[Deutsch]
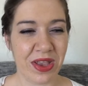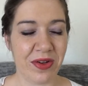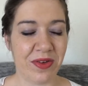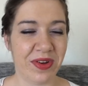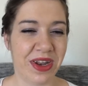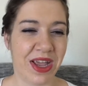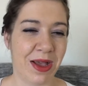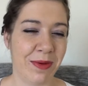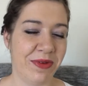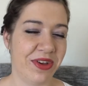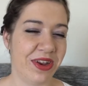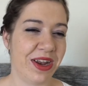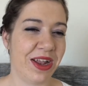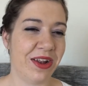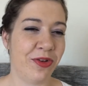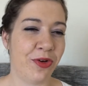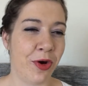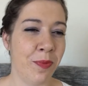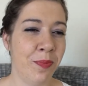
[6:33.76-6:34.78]
Und da habe ich
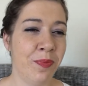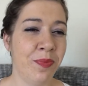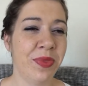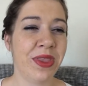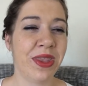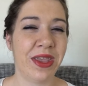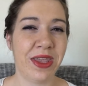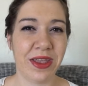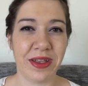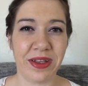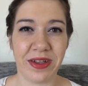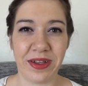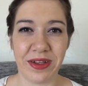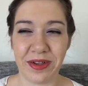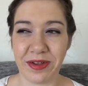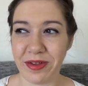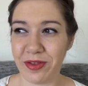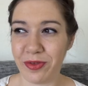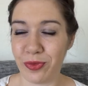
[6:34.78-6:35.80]
gedacht, komm,
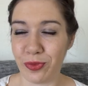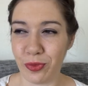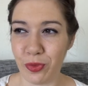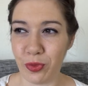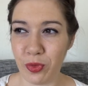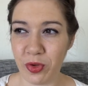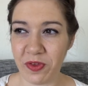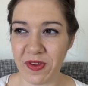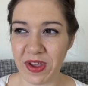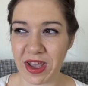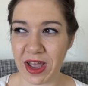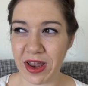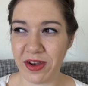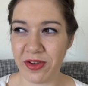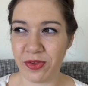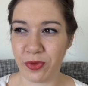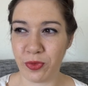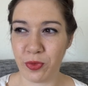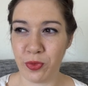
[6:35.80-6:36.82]
äh, so ein Los wäre gar
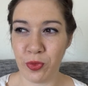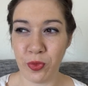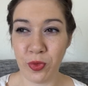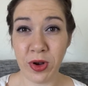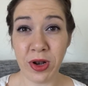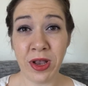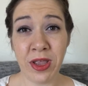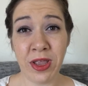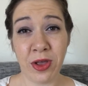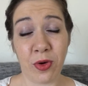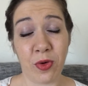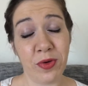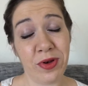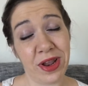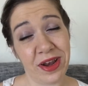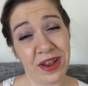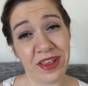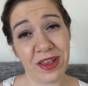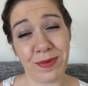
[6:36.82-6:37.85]
nicht so cool. Und
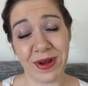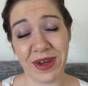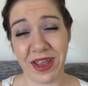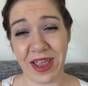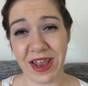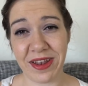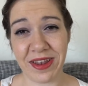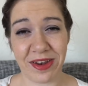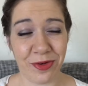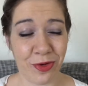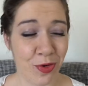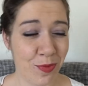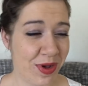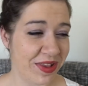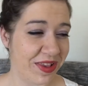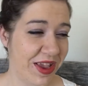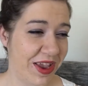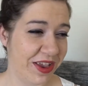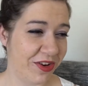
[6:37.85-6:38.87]
dann ist aber direkt der
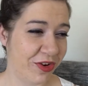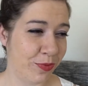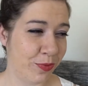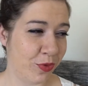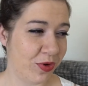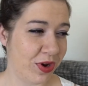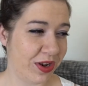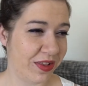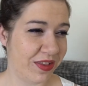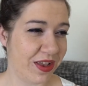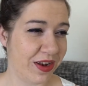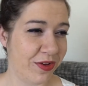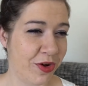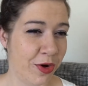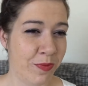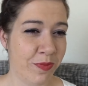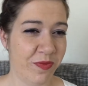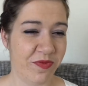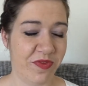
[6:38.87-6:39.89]
Thomas eingesprungen und hat gesagt,
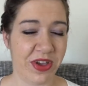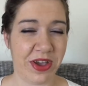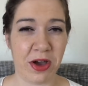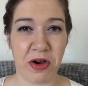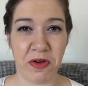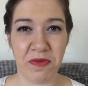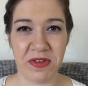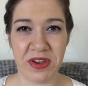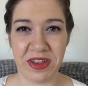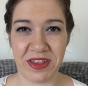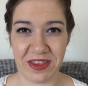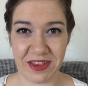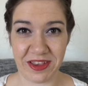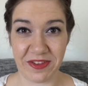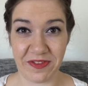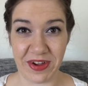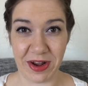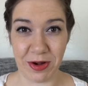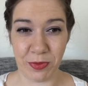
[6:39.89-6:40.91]
komm, wir kaufen jetzt
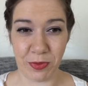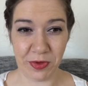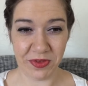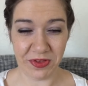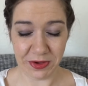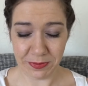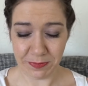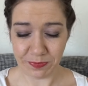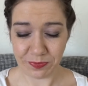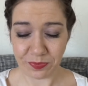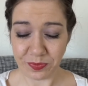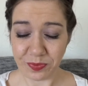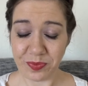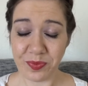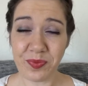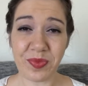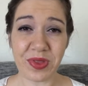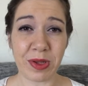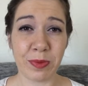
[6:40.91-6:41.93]
zwei Lose
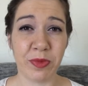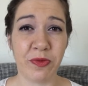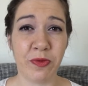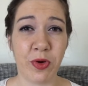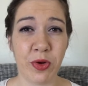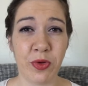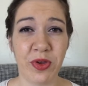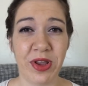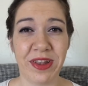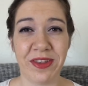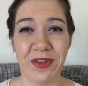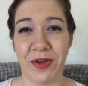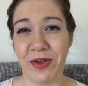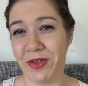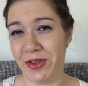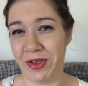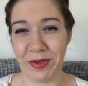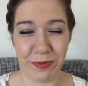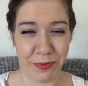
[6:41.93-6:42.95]
bevor du jetzt noch
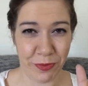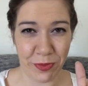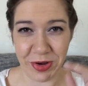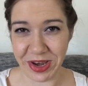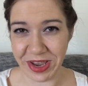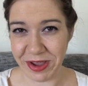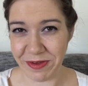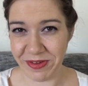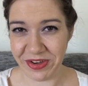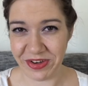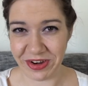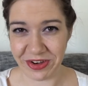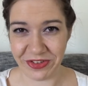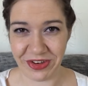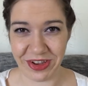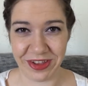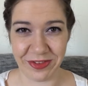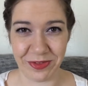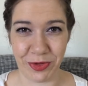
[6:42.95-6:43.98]
gefühlt ewig da
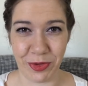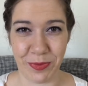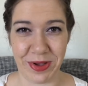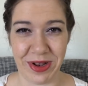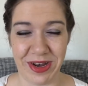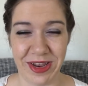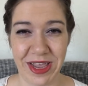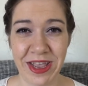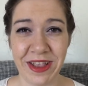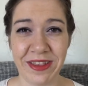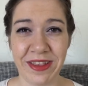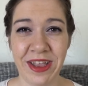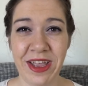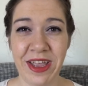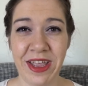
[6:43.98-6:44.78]
stehst und überlegst.